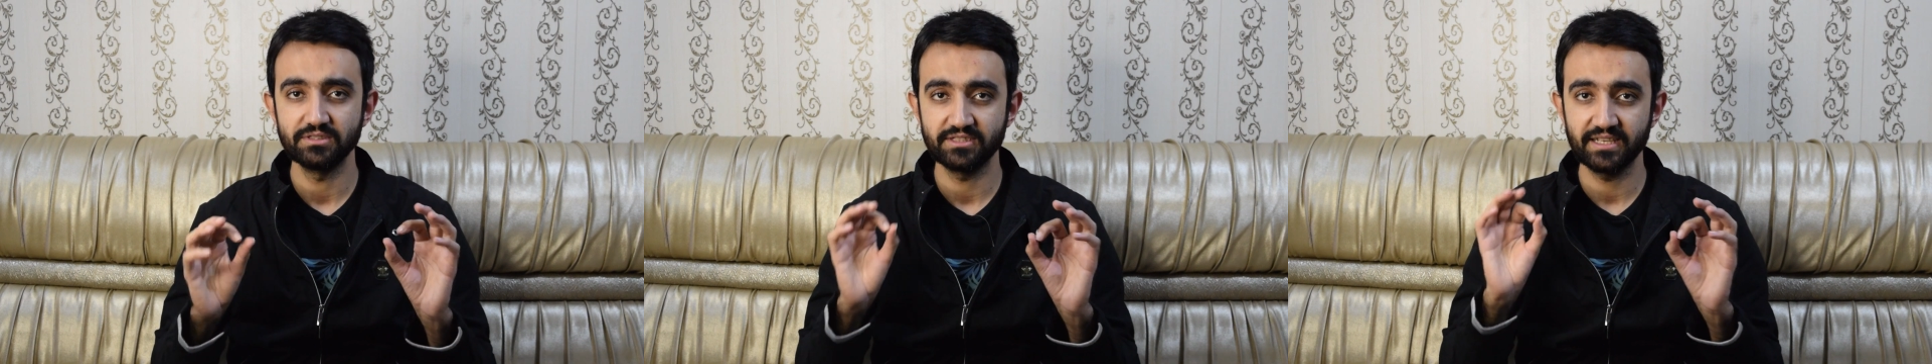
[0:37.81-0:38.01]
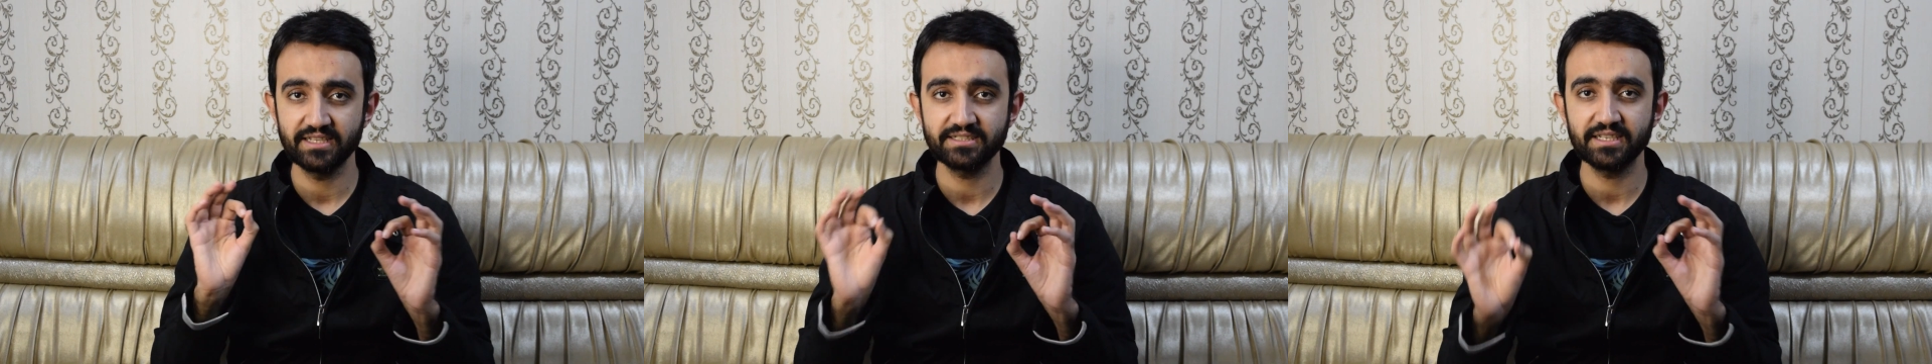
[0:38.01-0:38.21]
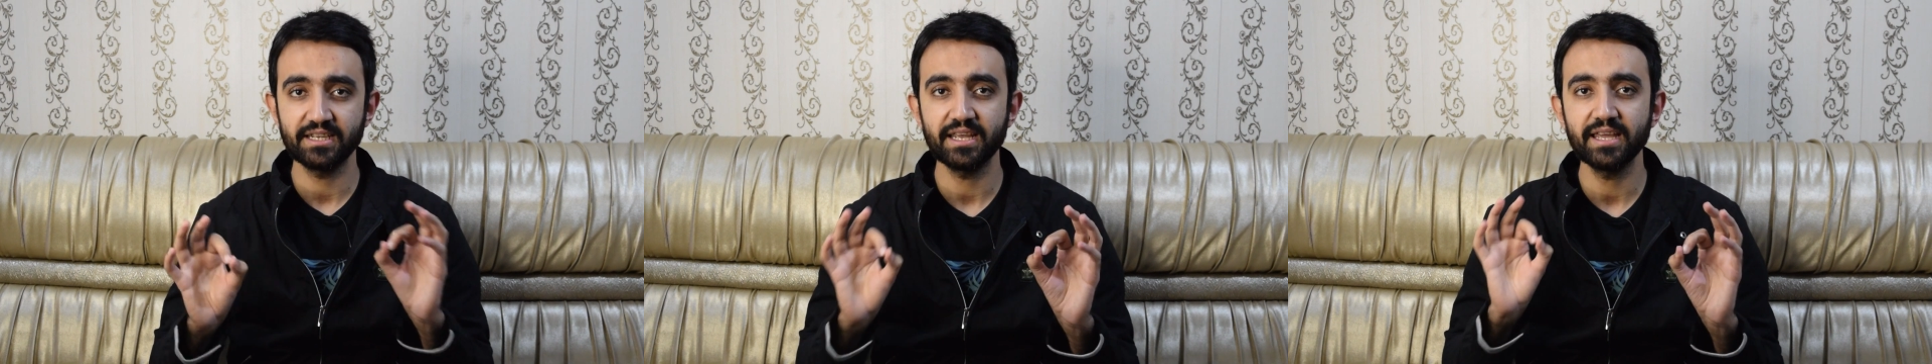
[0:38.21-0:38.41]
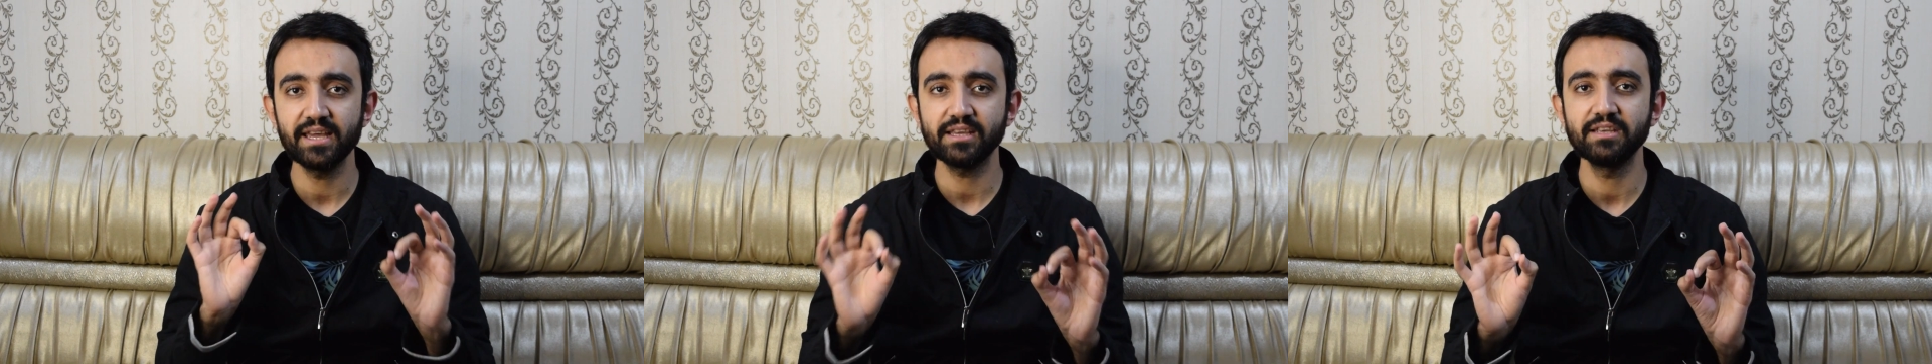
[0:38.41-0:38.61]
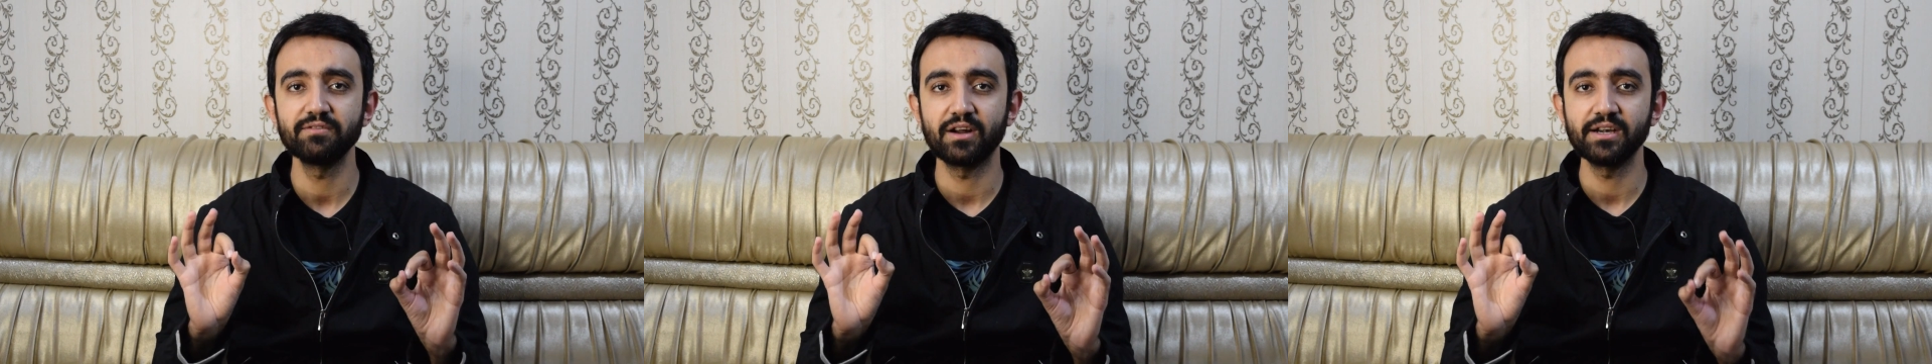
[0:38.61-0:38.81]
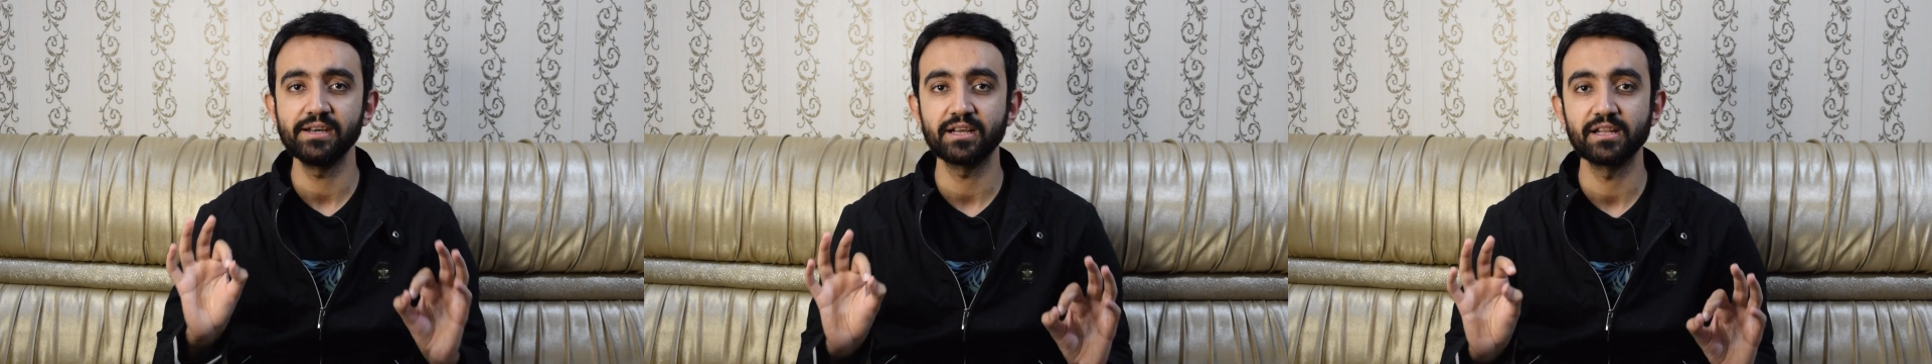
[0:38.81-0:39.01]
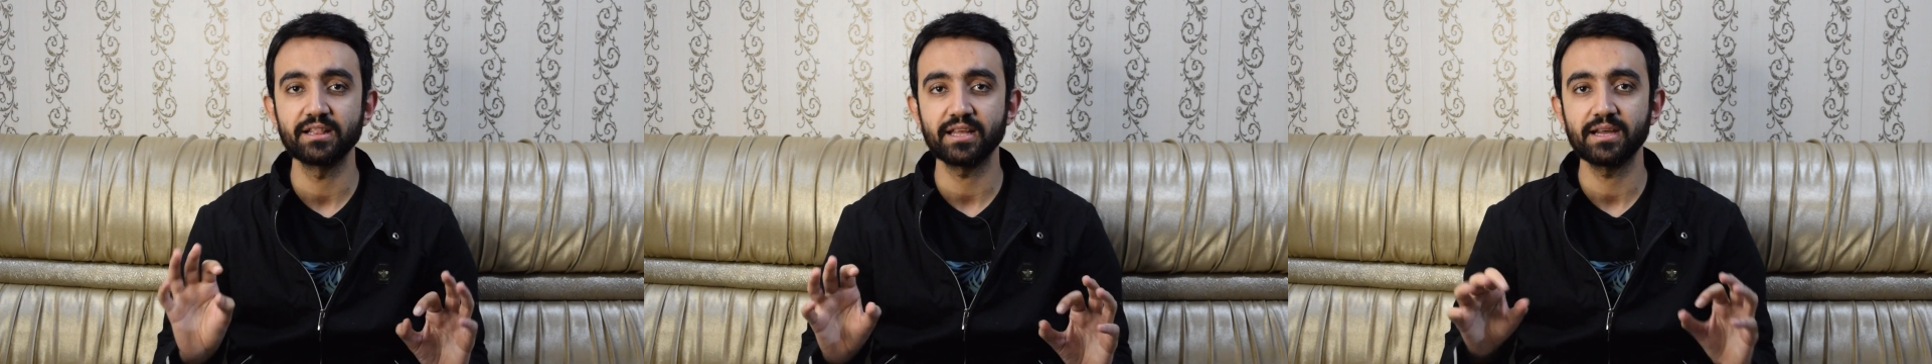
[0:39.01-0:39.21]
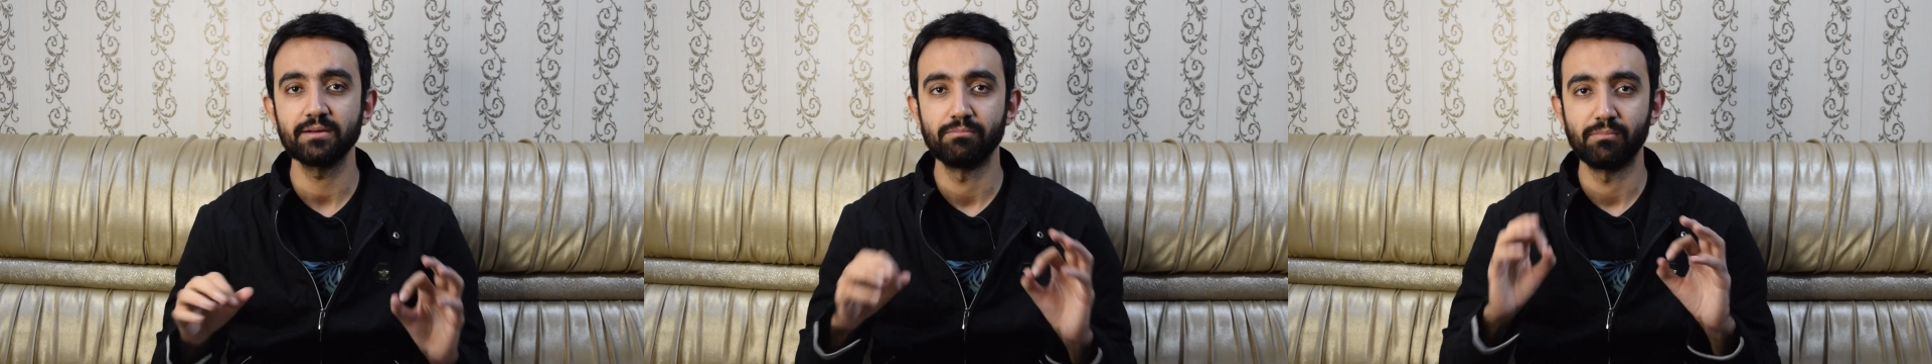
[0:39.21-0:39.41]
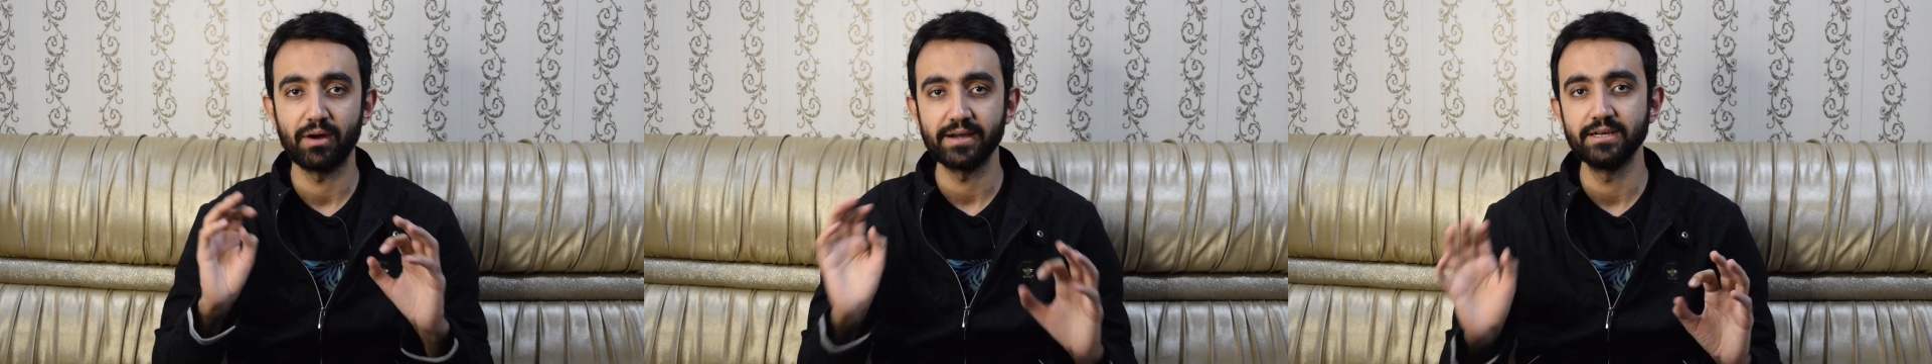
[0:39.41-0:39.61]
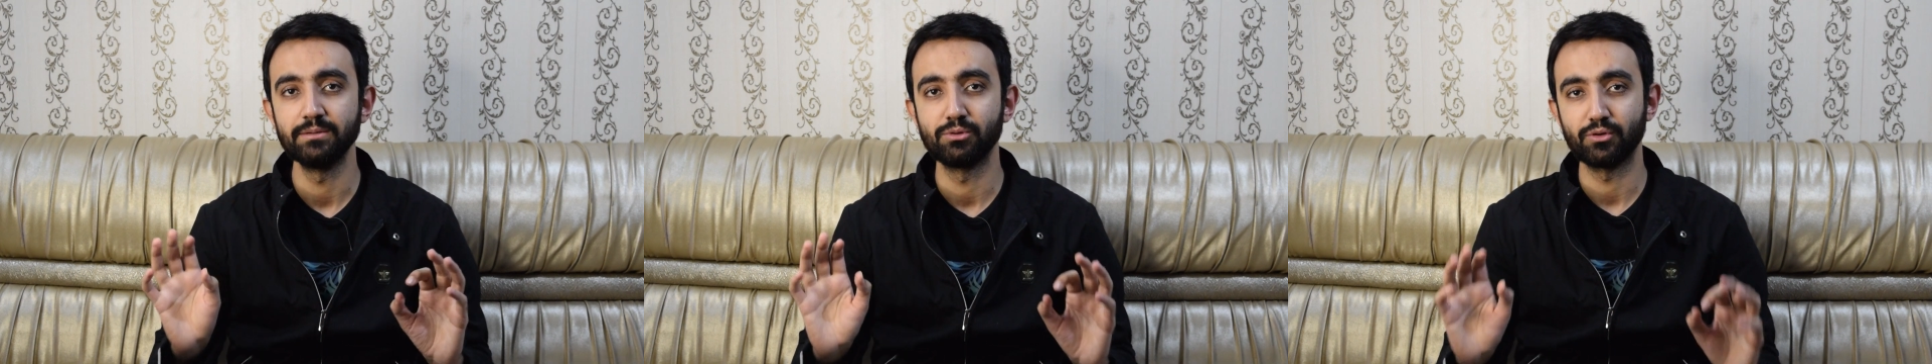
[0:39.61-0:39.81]
जेन से एक ही वर्ड निकलता है
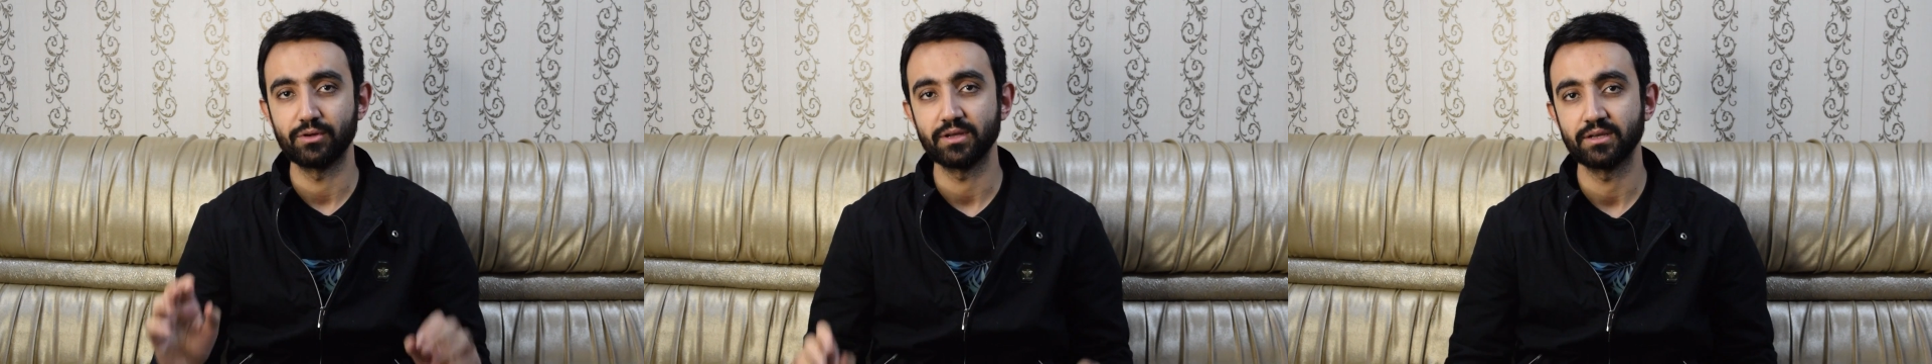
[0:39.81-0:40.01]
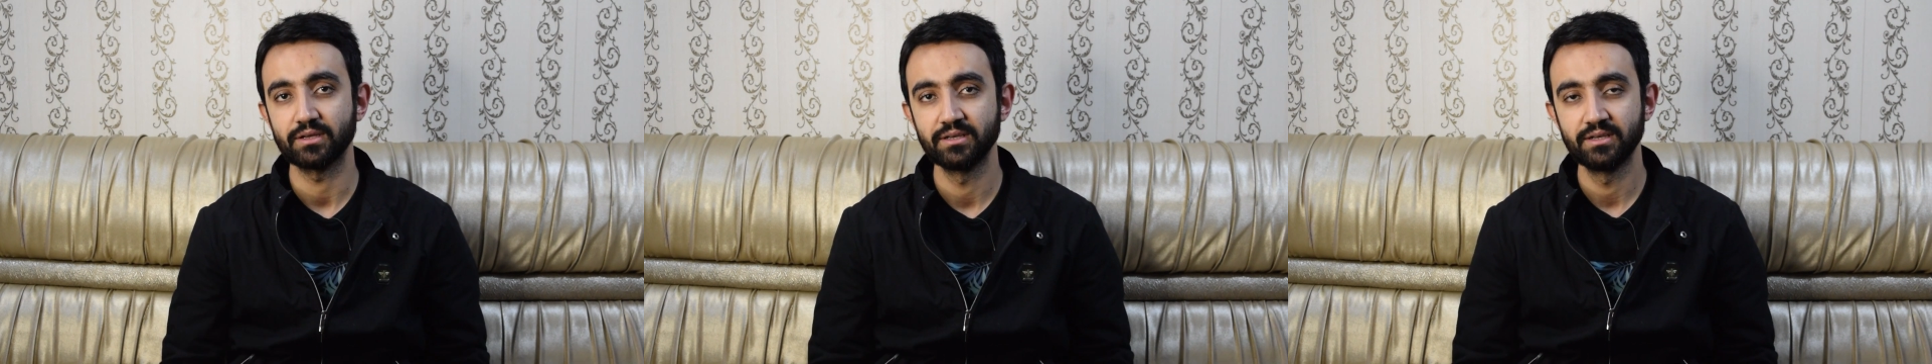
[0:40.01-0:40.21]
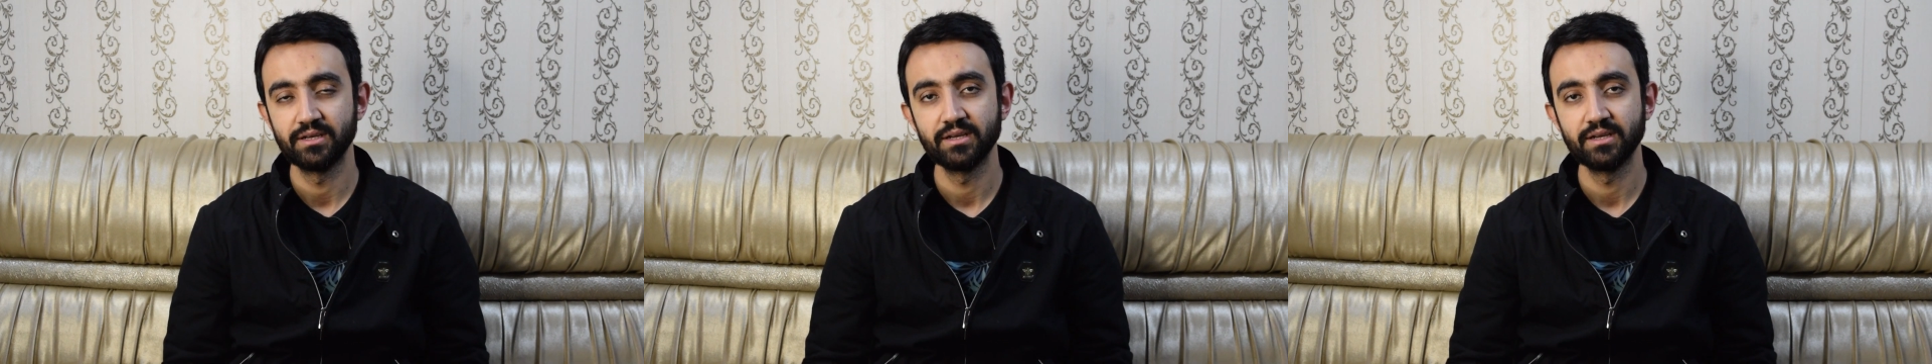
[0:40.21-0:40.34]
माइंड ब्लोइंग